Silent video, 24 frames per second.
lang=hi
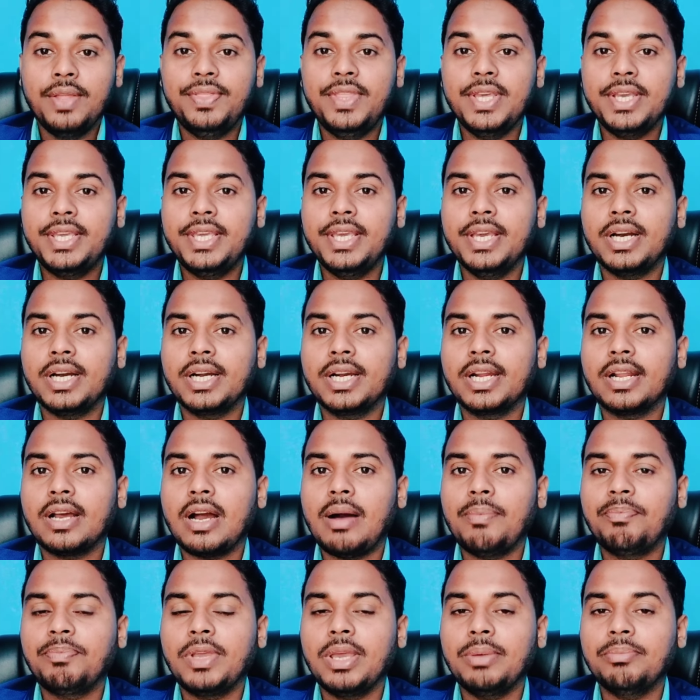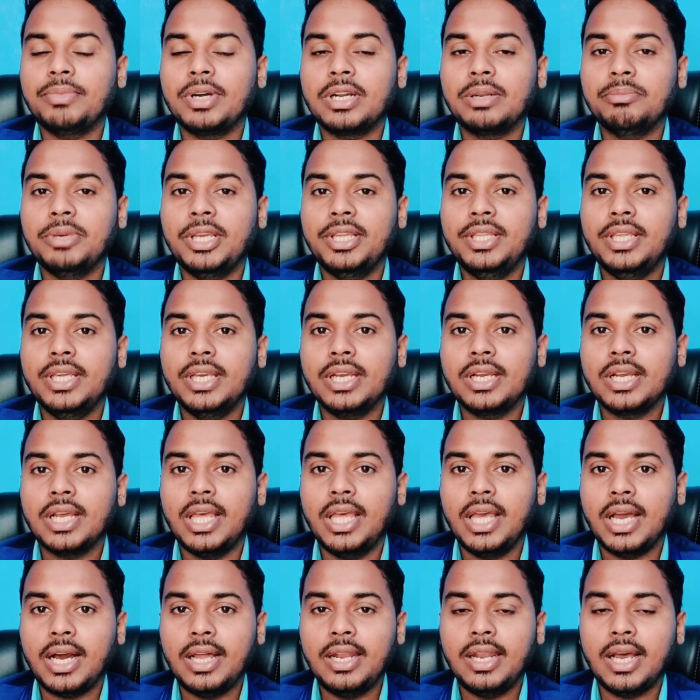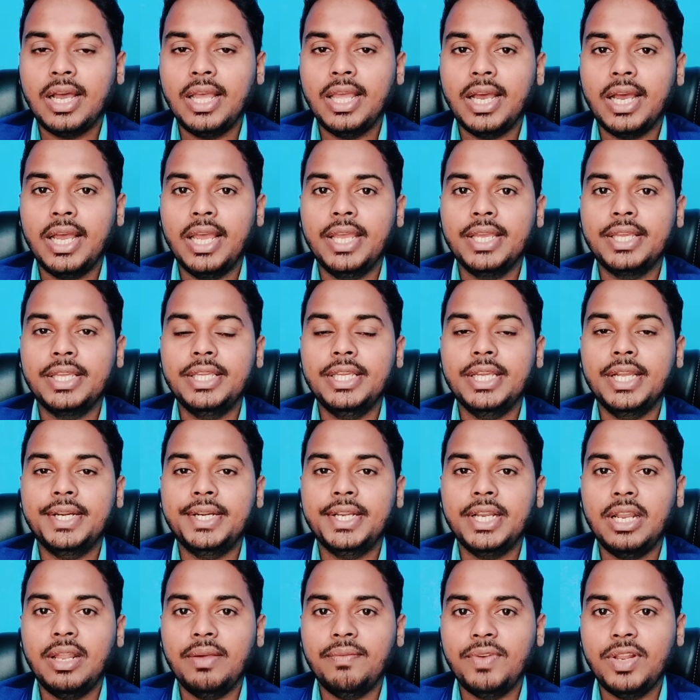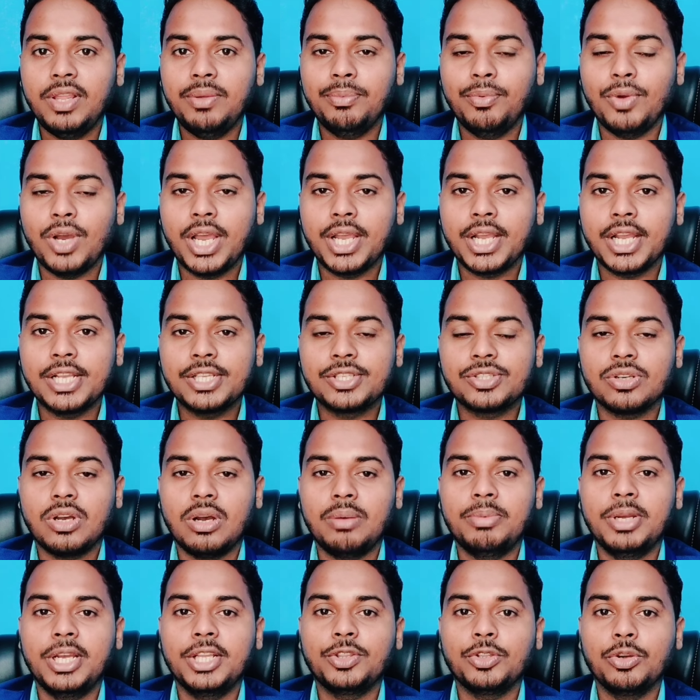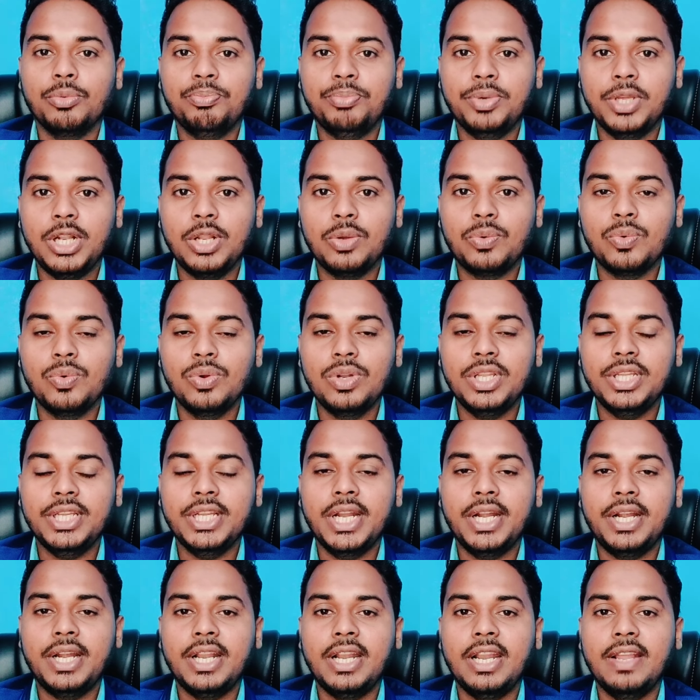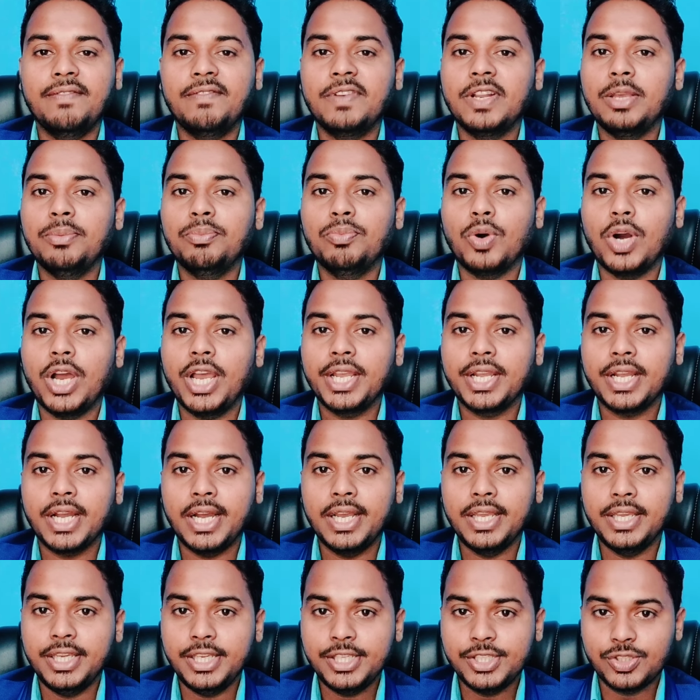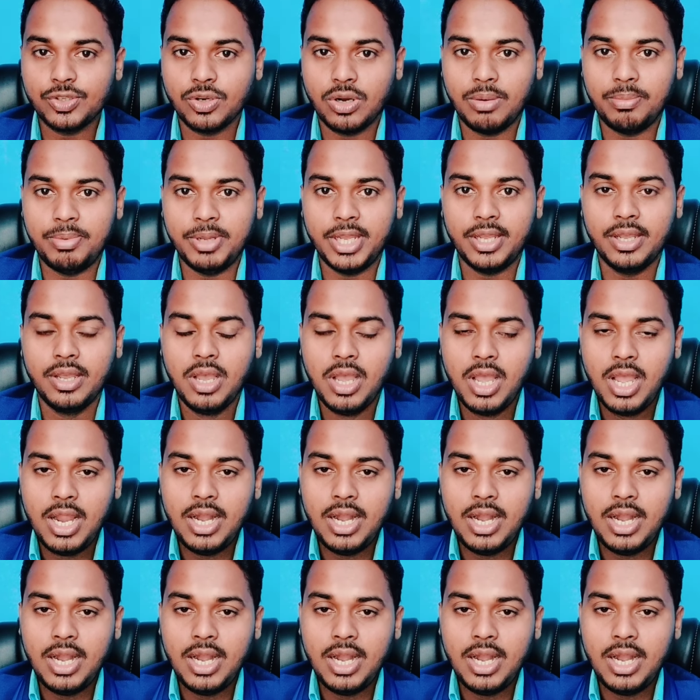देखिए अगर आपके मन में ये ख्याल आया है कि ये डिलीवरी बॉय का जॉब है तो बिल्कुल ये डिलीवरी बॉय का ही जॉब है